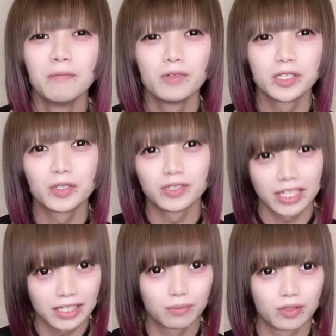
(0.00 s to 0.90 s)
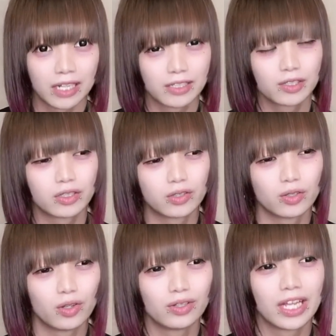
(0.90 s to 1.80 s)
もちろんね自分がずっと
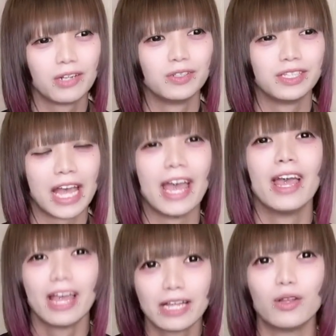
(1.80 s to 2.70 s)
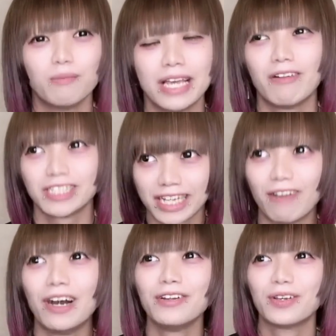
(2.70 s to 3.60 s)
飲んでるんで飲み合わせ
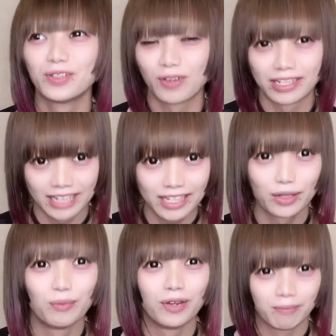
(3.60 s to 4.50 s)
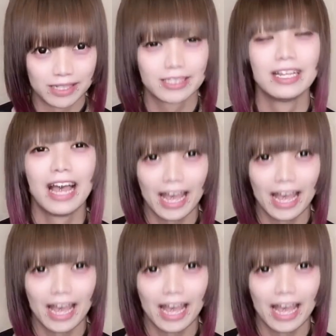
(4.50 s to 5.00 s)
が悪いことはないと思います。はい、